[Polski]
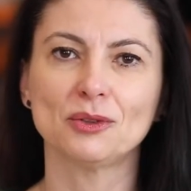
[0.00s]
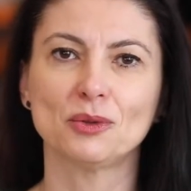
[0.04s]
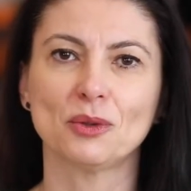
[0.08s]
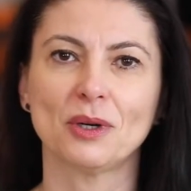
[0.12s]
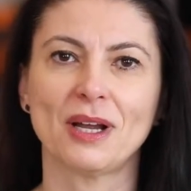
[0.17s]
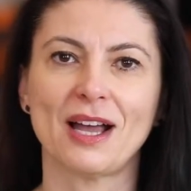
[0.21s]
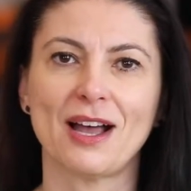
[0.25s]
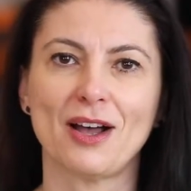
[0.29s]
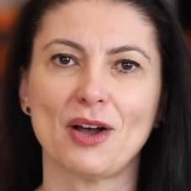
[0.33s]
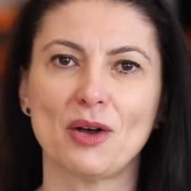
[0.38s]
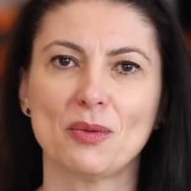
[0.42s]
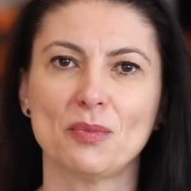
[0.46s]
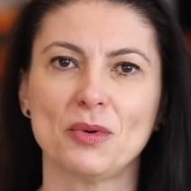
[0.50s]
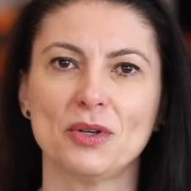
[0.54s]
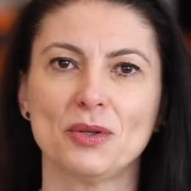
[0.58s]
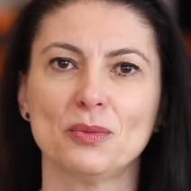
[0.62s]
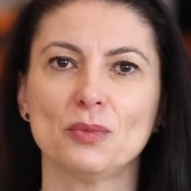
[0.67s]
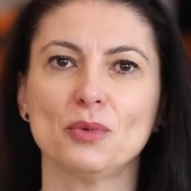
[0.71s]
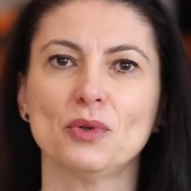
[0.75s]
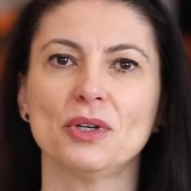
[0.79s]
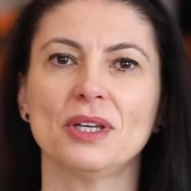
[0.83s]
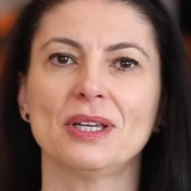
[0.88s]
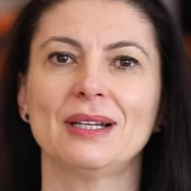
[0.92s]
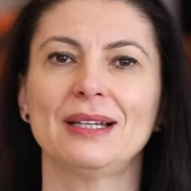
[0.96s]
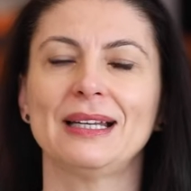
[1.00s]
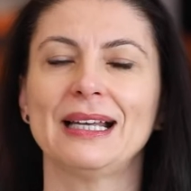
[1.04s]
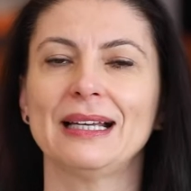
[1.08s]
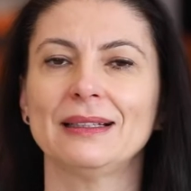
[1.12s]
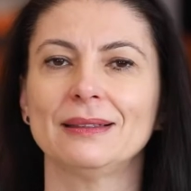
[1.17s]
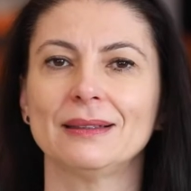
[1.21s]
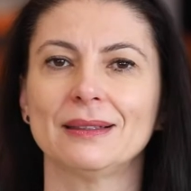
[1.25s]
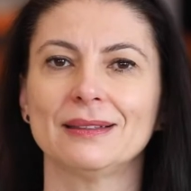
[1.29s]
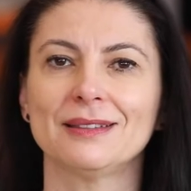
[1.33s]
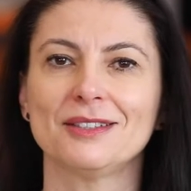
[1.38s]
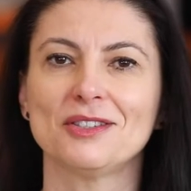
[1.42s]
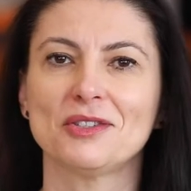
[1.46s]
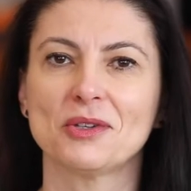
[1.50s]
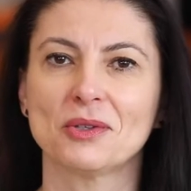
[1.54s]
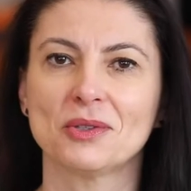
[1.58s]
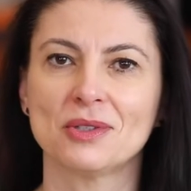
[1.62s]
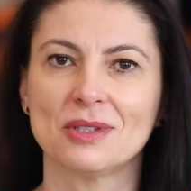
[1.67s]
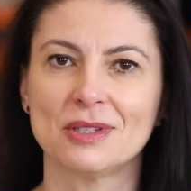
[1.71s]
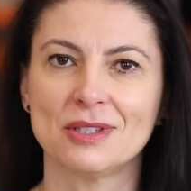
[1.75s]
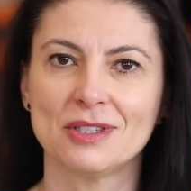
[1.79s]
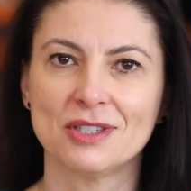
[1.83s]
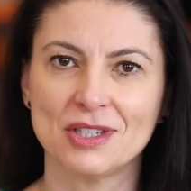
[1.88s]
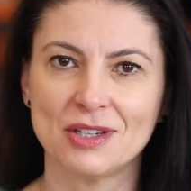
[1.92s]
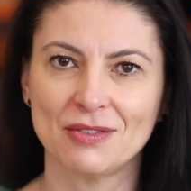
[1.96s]
która obejmuje lata
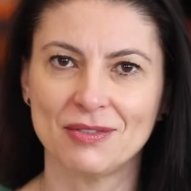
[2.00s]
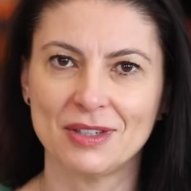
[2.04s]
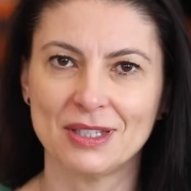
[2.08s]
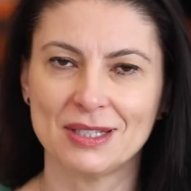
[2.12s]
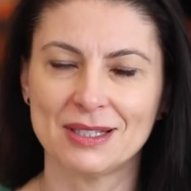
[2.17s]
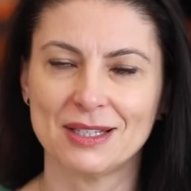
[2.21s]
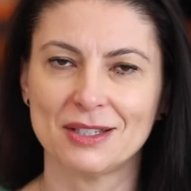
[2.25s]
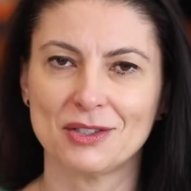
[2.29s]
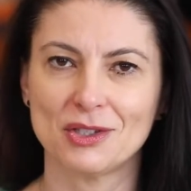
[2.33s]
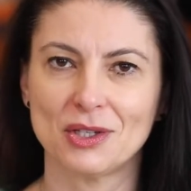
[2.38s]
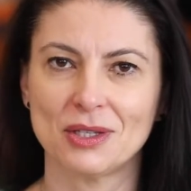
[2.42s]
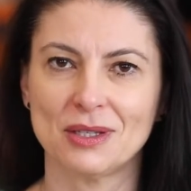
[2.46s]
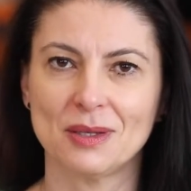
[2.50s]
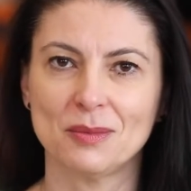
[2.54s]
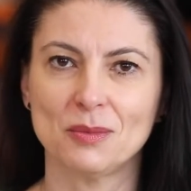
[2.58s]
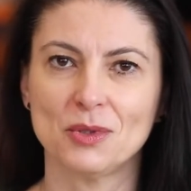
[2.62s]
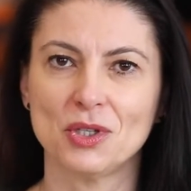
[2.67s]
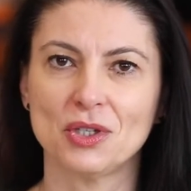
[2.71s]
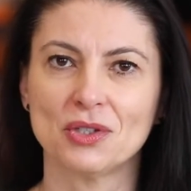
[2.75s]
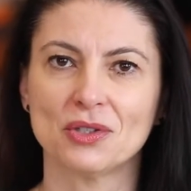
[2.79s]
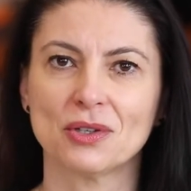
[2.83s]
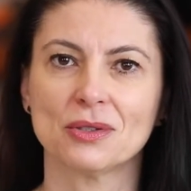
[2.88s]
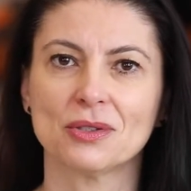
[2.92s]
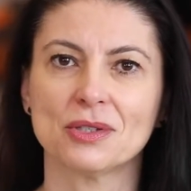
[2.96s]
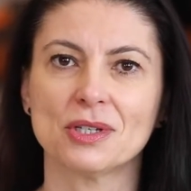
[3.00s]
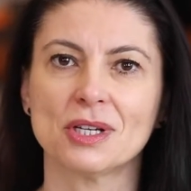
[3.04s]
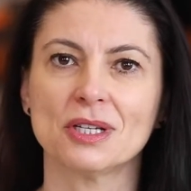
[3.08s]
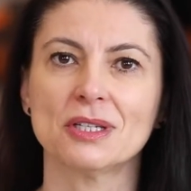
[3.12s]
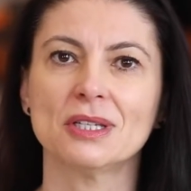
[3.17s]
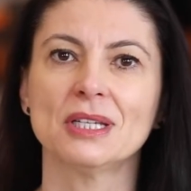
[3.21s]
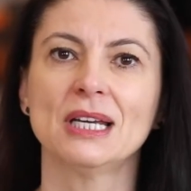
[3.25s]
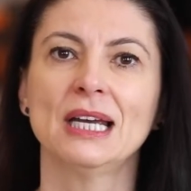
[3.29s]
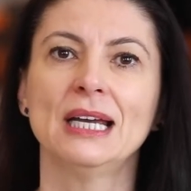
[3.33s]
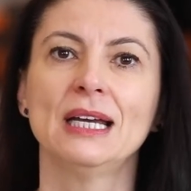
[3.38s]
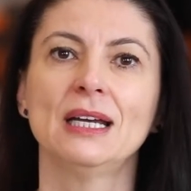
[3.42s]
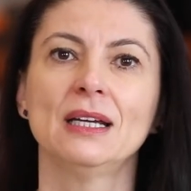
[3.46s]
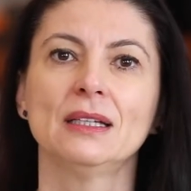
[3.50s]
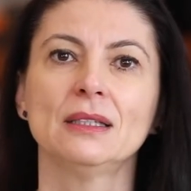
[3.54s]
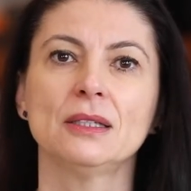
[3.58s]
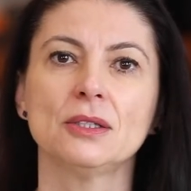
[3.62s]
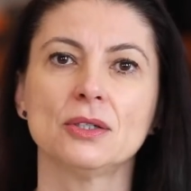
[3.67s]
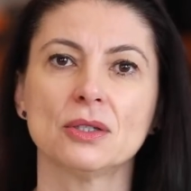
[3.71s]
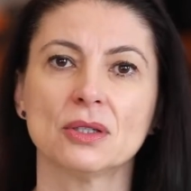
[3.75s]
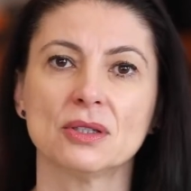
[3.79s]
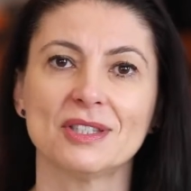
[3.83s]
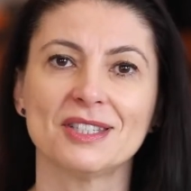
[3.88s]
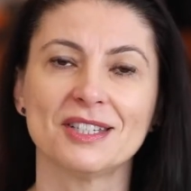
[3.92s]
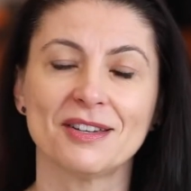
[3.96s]

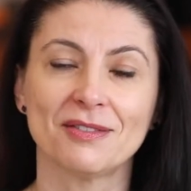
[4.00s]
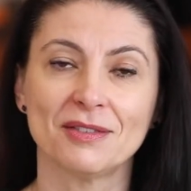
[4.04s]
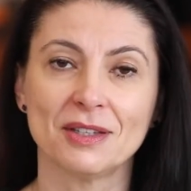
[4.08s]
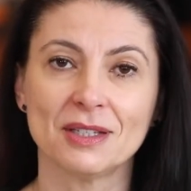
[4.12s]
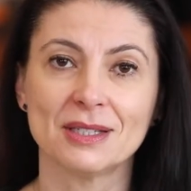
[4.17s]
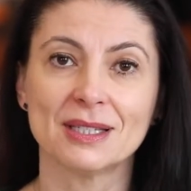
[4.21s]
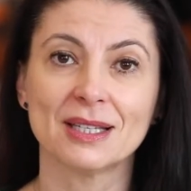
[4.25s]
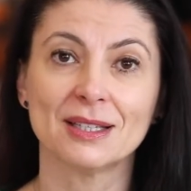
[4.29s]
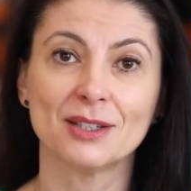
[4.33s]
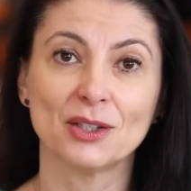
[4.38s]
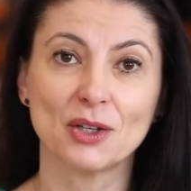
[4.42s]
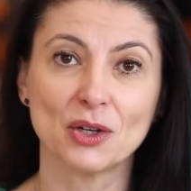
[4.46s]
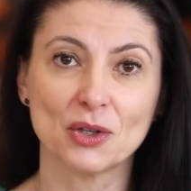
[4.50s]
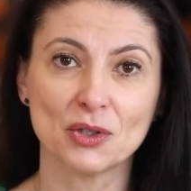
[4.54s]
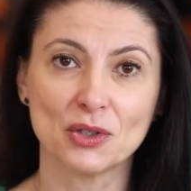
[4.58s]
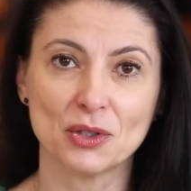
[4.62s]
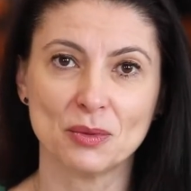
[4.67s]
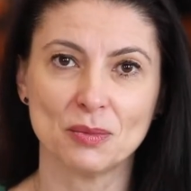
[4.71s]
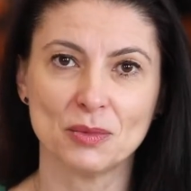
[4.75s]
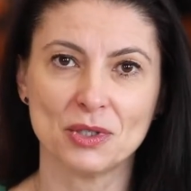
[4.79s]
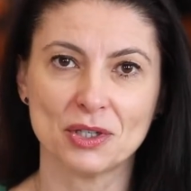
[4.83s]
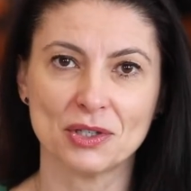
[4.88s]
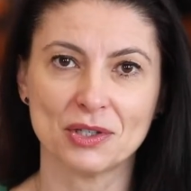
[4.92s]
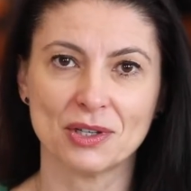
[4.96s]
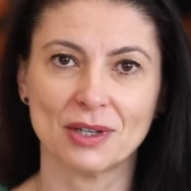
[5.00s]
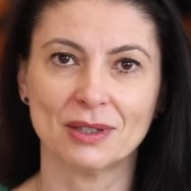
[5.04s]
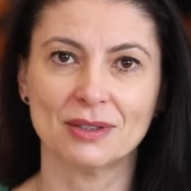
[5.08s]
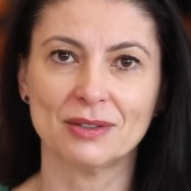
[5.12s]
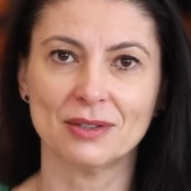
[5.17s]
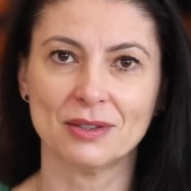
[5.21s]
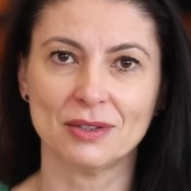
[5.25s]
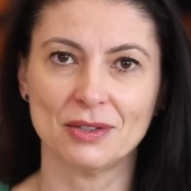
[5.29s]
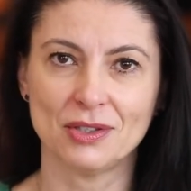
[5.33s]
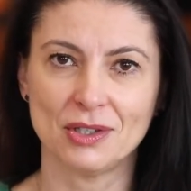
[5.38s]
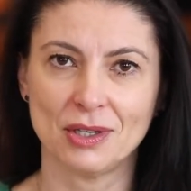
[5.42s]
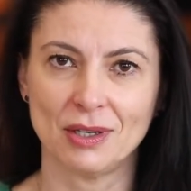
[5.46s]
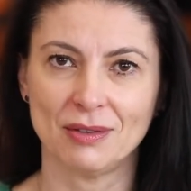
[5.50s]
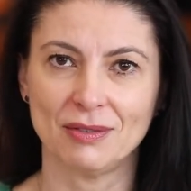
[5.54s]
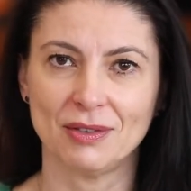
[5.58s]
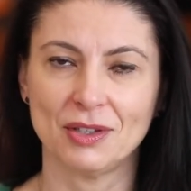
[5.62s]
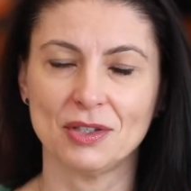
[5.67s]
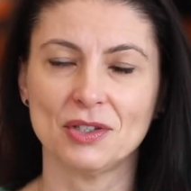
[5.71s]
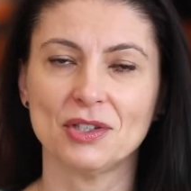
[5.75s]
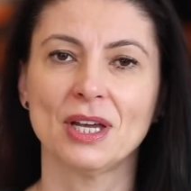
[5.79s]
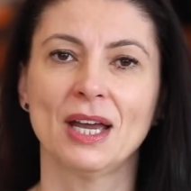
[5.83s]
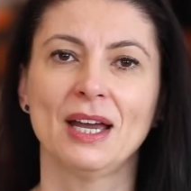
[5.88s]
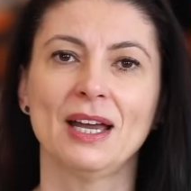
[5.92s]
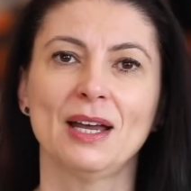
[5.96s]

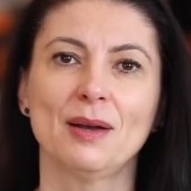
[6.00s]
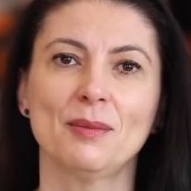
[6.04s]
1976-1989.